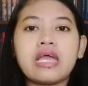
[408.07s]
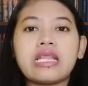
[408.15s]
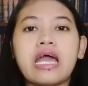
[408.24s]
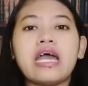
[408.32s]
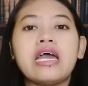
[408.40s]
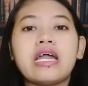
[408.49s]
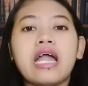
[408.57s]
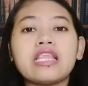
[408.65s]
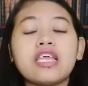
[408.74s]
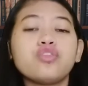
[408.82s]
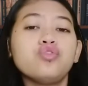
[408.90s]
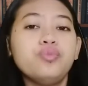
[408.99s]
Nah,
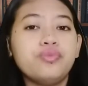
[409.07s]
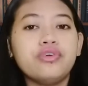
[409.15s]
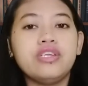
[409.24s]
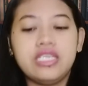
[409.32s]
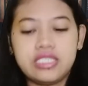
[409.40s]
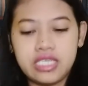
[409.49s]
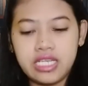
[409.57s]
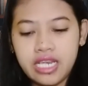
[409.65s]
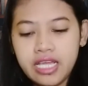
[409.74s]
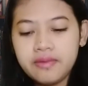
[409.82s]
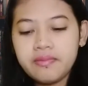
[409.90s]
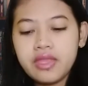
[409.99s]
kata tubuh di
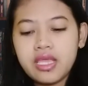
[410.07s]
sini